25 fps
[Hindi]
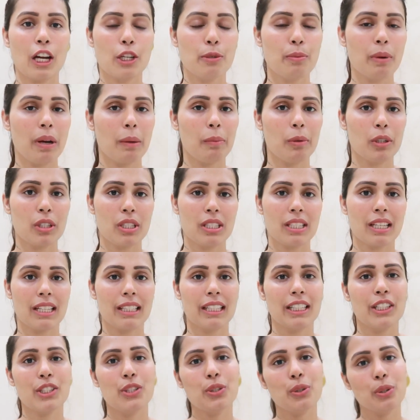आज मैं आप लोग के
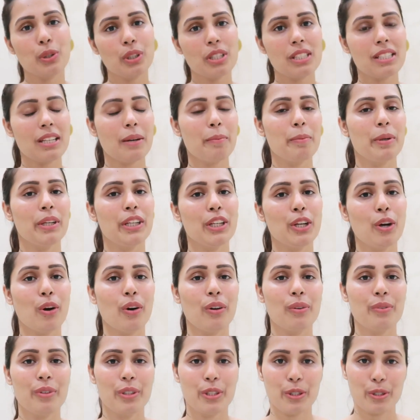साथ एक छोटा सा मिनी
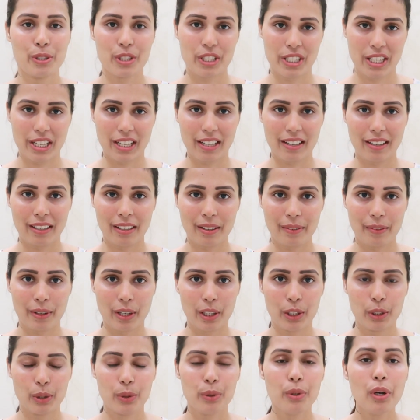हॉल वीडियो शेयर करने
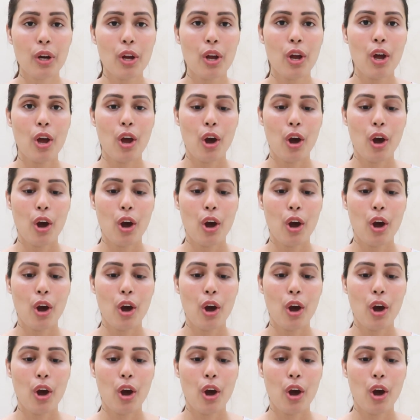वाली हूं